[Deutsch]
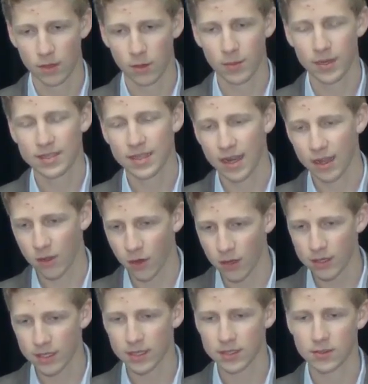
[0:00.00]
Um das in einen
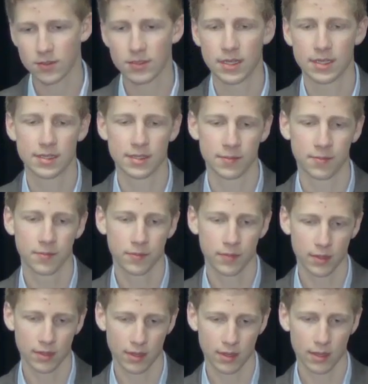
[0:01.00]
Kontext zu setzen,
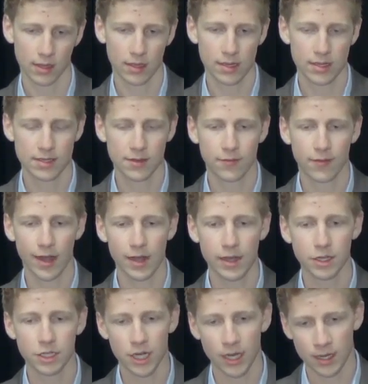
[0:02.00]
der Zerfall
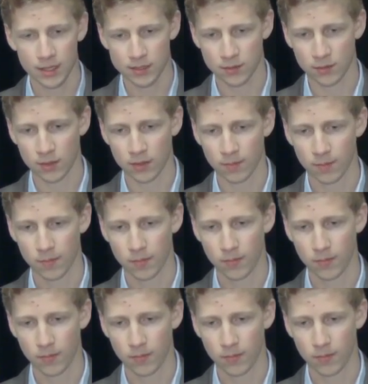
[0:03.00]
der Schengen-Zone